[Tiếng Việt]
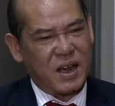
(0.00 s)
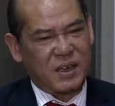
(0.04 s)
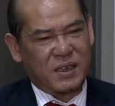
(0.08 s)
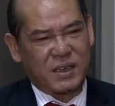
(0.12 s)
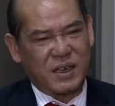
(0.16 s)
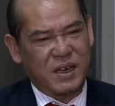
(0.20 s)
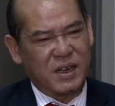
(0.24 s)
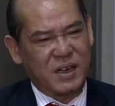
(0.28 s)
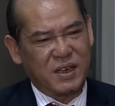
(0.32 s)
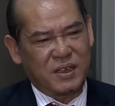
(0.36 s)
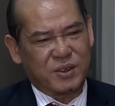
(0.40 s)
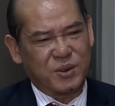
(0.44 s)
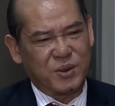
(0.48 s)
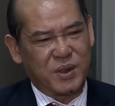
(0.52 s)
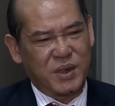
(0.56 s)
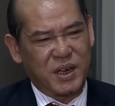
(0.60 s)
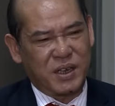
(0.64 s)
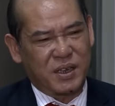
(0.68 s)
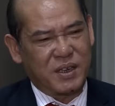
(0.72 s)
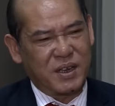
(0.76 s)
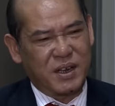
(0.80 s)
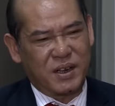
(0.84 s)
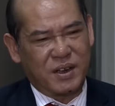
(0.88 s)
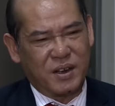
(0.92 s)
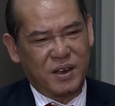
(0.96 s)
các thế lực thù
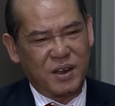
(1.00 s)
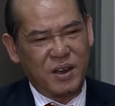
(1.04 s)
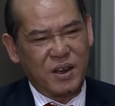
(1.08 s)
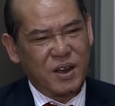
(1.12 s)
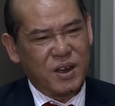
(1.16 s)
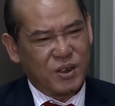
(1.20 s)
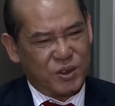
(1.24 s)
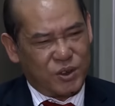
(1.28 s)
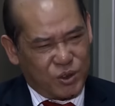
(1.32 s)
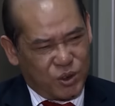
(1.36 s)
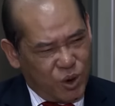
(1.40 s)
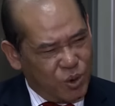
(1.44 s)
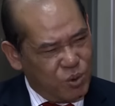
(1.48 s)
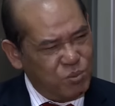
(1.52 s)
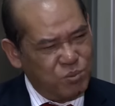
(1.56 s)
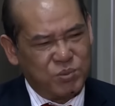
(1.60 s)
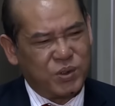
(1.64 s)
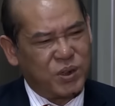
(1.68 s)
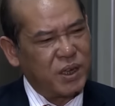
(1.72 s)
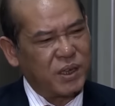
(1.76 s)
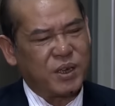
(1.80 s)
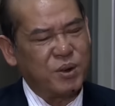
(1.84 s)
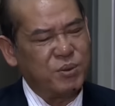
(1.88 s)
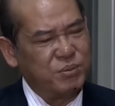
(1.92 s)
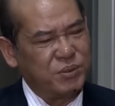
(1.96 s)
địch là nó
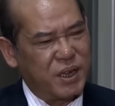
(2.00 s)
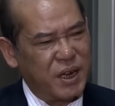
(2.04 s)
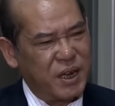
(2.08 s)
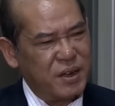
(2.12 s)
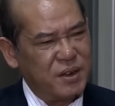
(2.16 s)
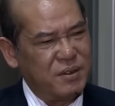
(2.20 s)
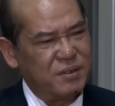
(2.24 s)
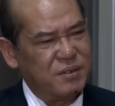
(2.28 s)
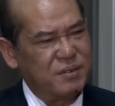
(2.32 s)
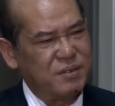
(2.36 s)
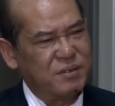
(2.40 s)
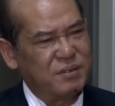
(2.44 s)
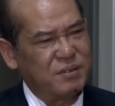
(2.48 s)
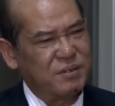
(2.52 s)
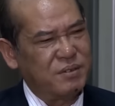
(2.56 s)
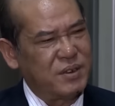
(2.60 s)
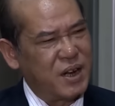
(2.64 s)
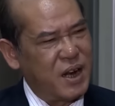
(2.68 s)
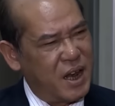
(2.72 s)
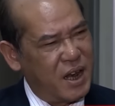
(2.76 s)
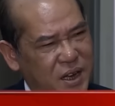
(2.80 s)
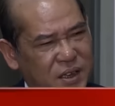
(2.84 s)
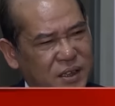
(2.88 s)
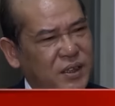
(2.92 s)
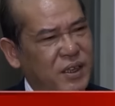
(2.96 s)
dùng cái thông tin
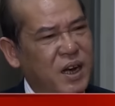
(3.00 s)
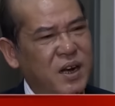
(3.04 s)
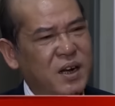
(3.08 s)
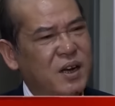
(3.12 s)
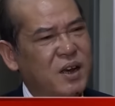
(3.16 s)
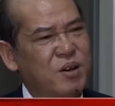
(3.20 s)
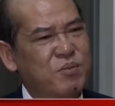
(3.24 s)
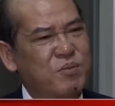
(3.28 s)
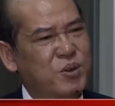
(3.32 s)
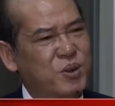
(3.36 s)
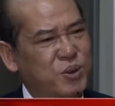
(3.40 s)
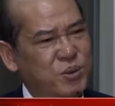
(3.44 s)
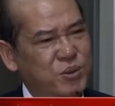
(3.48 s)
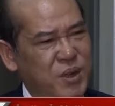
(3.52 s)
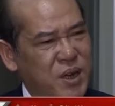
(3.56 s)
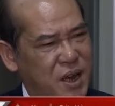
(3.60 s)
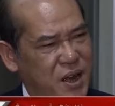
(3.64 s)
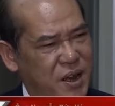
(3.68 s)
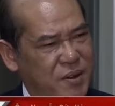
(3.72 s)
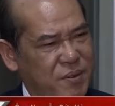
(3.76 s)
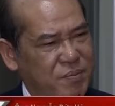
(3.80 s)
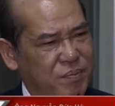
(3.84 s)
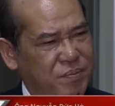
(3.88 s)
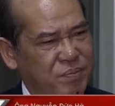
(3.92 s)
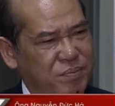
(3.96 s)
để tấn công của chúng
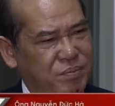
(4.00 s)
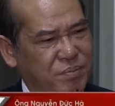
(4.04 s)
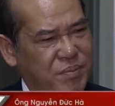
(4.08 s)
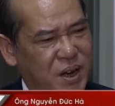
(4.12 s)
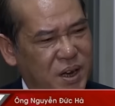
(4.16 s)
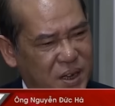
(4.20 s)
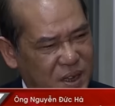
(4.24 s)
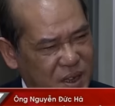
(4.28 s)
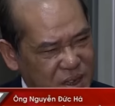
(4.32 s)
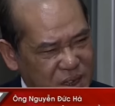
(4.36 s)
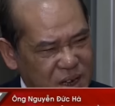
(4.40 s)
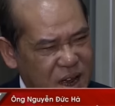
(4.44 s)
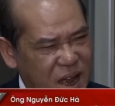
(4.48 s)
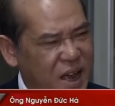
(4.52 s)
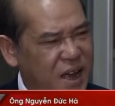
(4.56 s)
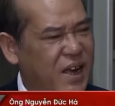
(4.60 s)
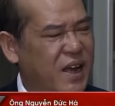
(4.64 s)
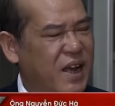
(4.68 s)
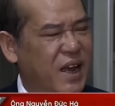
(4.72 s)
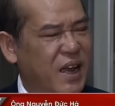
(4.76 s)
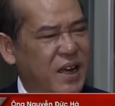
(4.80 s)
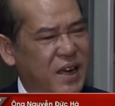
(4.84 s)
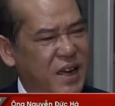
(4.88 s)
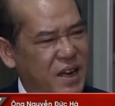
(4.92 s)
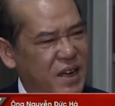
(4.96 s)
ta mà nó cứ
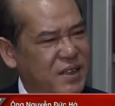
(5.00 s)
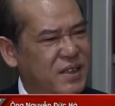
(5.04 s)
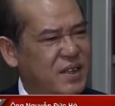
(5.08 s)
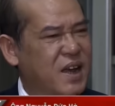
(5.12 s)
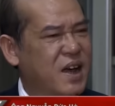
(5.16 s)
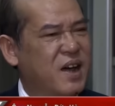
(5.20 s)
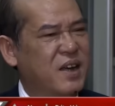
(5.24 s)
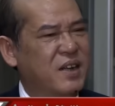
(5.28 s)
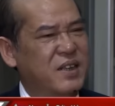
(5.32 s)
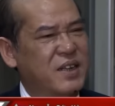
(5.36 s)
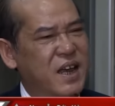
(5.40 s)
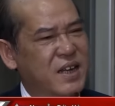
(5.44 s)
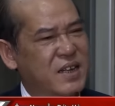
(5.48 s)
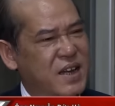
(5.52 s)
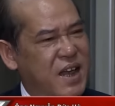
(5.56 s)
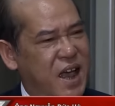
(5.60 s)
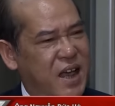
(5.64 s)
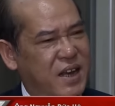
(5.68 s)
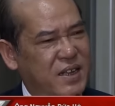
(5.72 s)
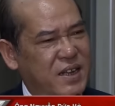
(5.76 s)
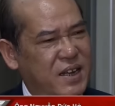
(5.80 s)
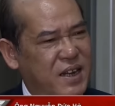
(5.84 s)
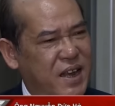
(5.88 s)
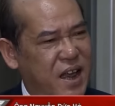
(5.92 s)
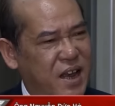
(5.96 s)
hàng ngày hàng giờ ra
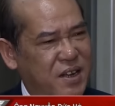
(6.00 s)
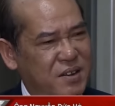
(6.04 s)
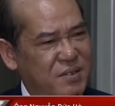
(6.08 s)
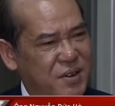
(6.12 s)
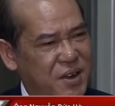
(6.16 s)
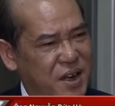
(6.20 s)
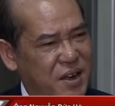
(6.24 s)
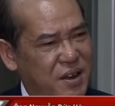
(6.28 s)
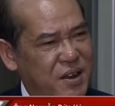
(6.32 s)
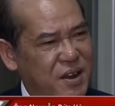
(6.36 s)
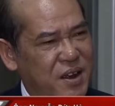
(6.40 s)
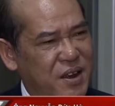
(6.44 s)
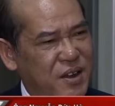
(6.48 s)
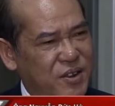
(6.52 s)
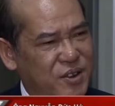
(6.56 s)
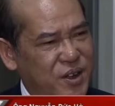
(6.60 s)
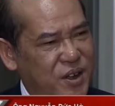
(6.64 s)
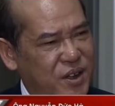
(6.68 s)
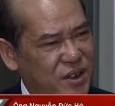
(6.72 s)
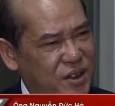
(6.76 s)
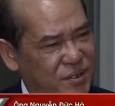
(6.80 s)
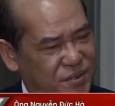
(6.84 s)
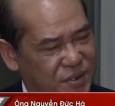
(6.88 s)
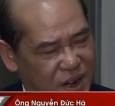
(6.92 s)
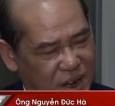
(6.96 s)
giả ra giả như vậy
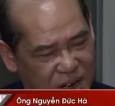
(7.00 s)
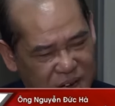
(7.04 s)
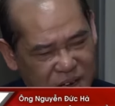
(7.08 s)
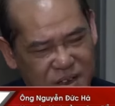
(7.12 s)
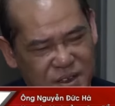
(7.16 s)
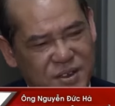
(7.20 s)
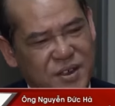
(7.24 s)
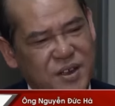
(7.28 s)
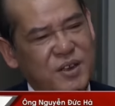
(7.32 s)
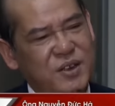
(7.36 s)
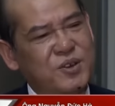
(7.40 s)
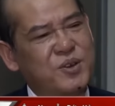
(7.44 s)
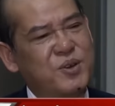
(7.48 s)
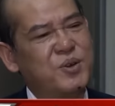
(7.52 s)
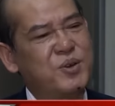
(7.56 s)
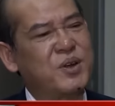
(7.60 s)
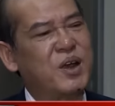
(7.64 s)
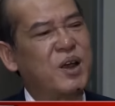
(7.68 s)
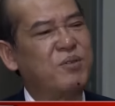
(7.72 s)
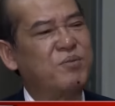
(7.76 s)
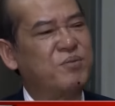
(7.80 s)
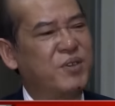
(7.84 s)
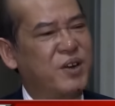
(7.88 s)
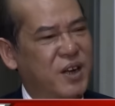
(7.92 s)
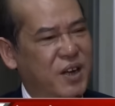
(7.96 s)
cho nên phải hết sức chú
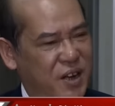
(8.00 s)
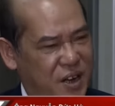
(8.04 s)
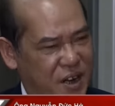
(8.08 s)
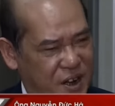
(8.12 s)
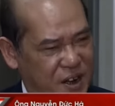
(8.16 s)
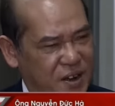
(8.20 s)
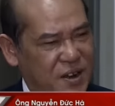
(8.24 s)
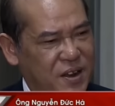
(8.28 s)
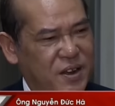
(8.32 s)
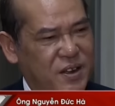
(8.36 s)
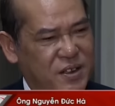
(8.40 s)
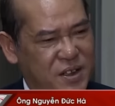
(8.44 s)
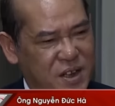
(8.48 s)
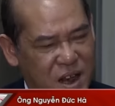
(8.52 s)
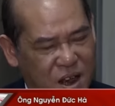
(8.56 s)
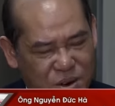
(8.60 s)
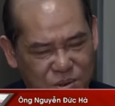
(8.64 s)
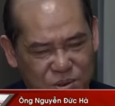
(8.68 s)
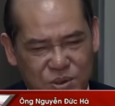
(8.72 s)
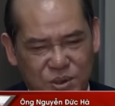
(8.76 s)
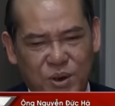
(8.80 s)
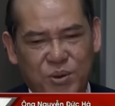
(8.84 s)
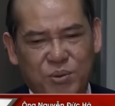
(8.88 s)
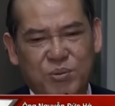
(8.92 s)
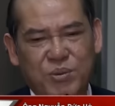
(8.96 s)
trọng vấn đề này
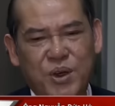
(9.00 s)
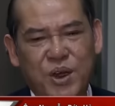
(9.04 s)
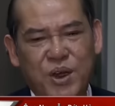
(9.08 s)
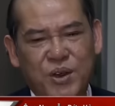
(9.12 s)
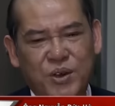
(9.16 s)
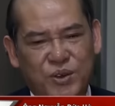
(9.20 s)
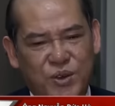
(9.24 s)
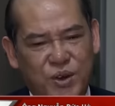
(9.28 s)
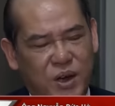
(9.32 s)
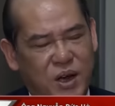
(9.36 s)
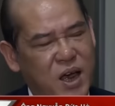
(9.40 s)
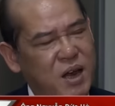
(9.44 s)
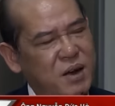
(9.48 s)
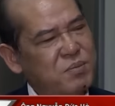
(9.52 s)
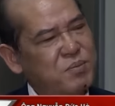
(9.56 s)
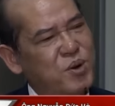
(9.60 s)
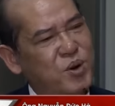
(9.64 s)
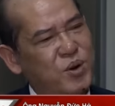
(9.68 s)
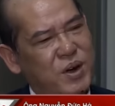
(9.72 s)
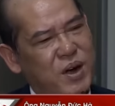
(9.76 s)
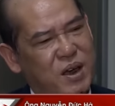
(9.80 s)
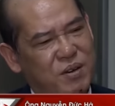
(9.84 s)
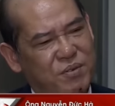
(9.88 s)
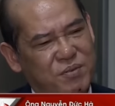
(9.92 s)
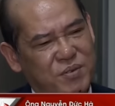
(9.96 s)
giáo dục cho
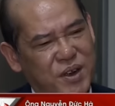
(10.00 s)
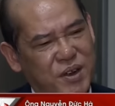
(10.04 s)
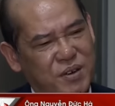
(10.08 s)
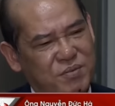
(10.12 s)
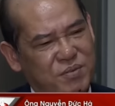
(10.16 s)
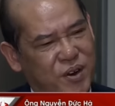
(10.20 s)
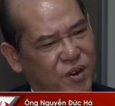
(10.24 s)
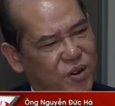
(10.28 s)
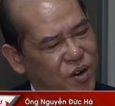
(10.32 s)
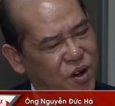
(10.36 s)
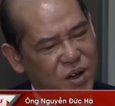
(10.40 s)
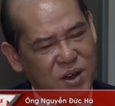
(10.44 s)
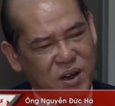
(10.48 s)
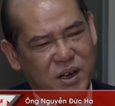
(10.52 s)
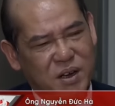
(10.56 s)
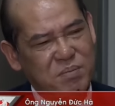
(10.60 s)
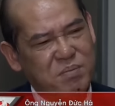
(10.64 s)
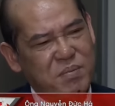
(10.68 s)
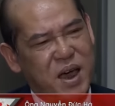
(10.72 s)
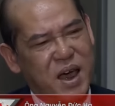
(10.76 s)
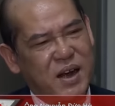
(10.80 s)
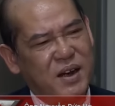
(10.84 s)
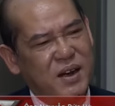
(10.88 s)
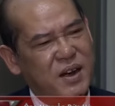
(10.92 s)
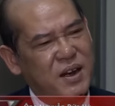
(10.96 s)
cán bộ đảng viên phải có
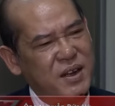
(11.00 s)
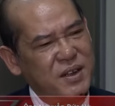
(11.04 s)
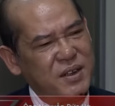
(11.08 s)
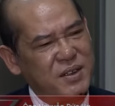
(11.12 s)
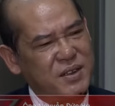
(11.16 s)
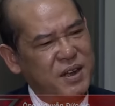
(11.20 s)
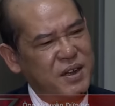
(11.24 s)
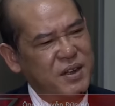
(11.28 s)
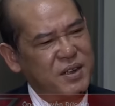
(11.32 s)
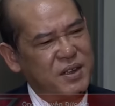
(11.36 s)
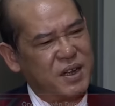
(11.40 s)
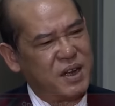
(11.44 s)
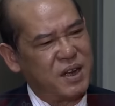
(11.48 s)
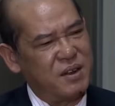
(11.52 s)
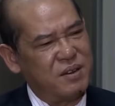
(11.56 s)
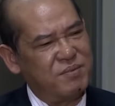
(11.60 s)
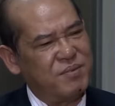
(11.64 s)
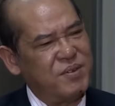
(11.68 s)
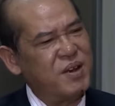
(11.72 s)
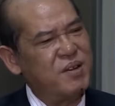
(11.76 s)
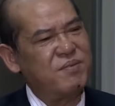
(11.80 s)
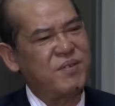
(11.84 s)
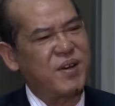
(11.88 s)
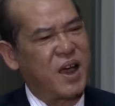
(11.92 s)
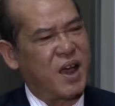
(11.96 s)
cái bản lĩnh chính trị
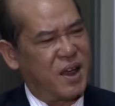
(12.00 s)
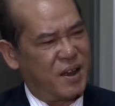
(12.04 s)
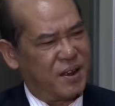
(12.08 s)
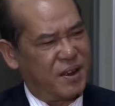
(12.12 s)
vững